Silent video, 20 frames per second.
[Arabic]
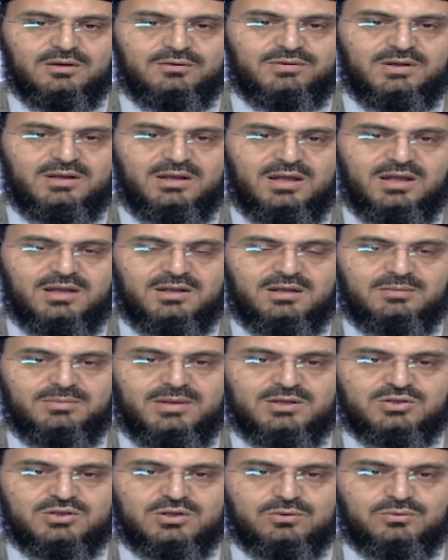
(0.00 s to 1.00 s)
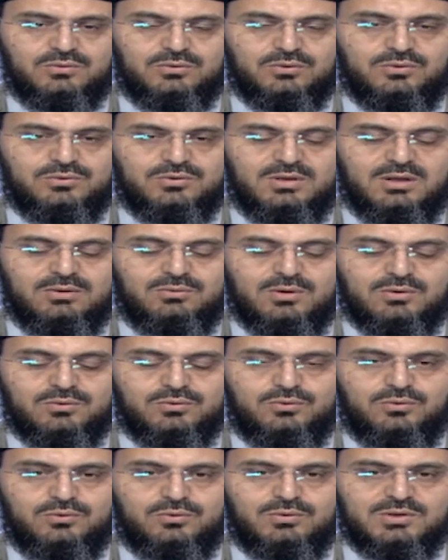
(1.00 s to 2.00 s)
فالآن باشروهن
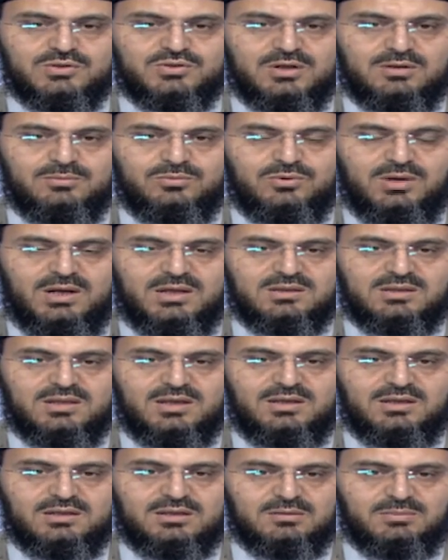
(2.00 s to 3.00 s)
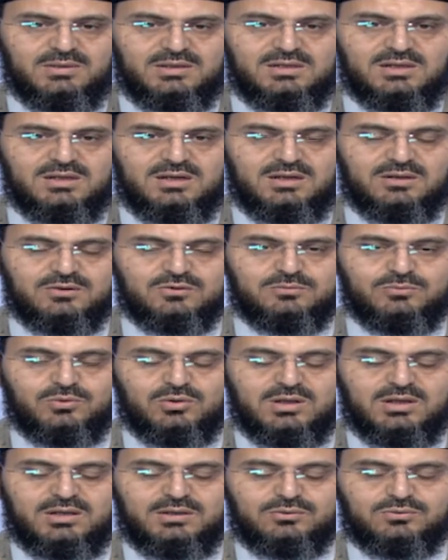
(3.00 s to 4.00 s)
وكلوا واشربوا حتى يتبين لكم
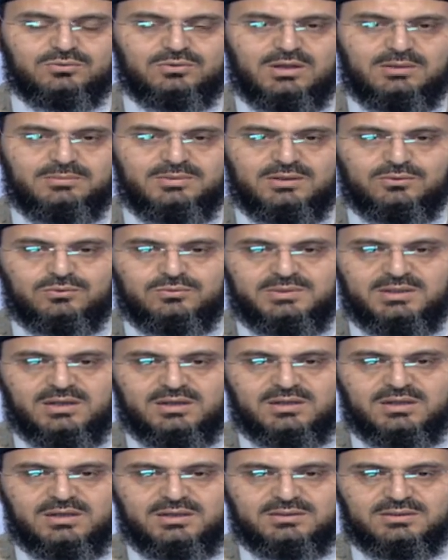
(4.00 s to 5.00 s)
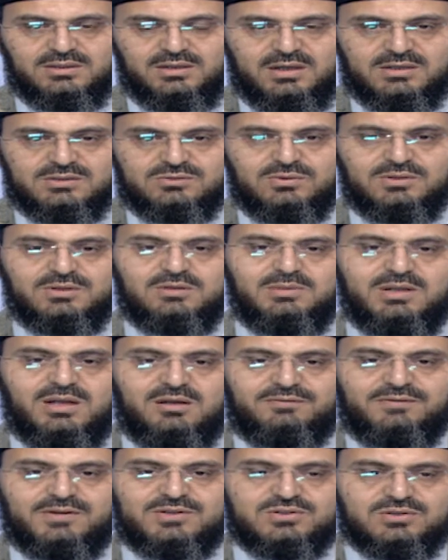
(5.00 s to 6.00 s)
الخيط الأبيض من الخيط الأسود من
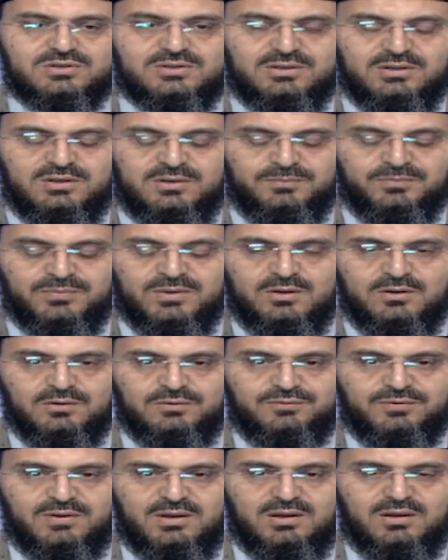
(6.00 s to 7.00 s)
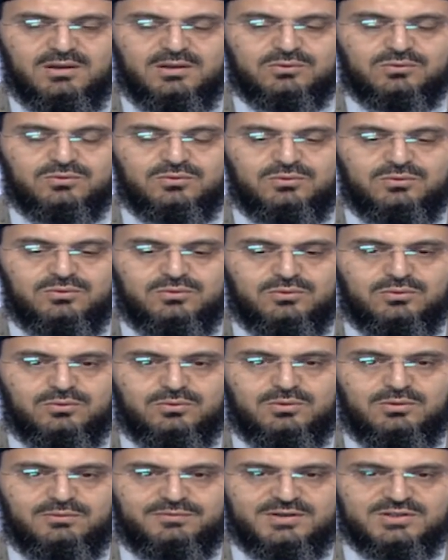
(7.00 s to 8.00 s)
الفجر
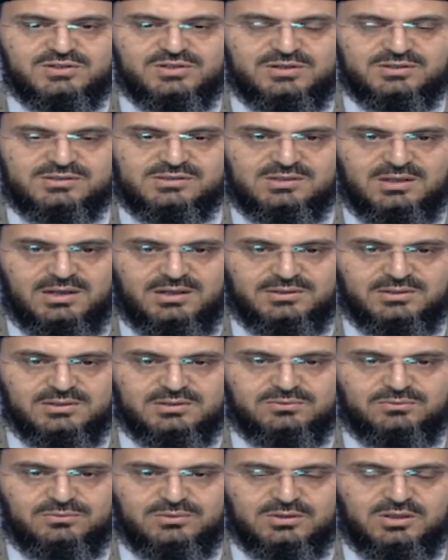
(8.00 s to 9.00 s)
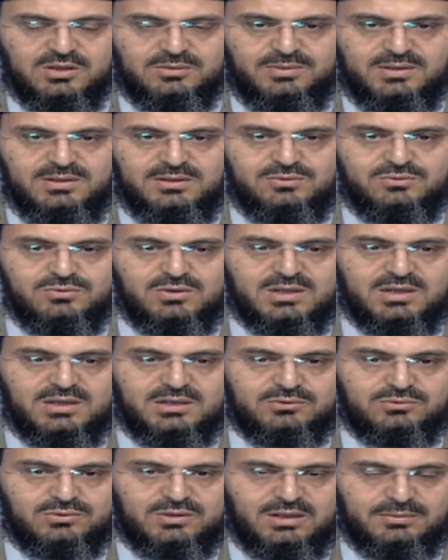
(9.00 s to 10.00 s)
فطلوع الفجر الصادق وتبين
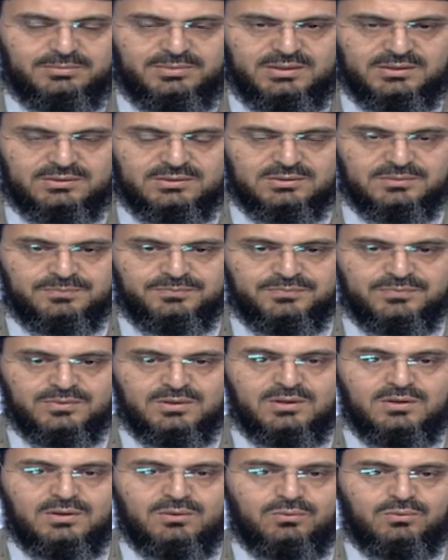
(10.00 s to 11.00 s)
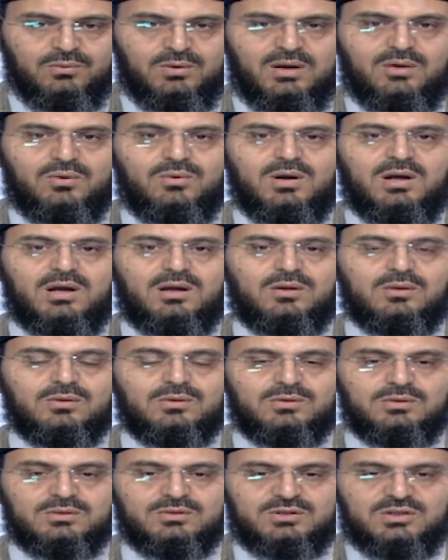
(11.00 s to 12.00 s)
الخيط الأبيض وهو
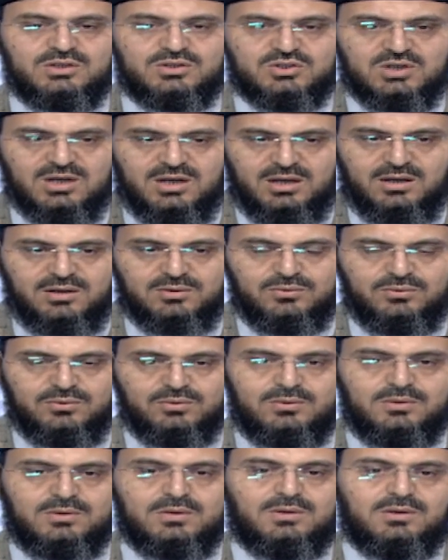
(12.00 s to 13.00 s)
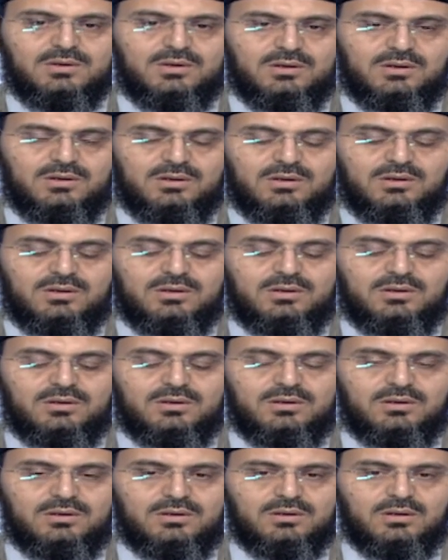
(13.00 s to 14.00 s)
انتشار
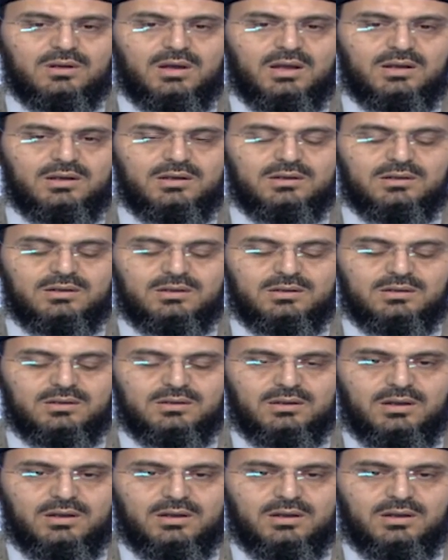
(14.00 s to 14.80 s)
آه،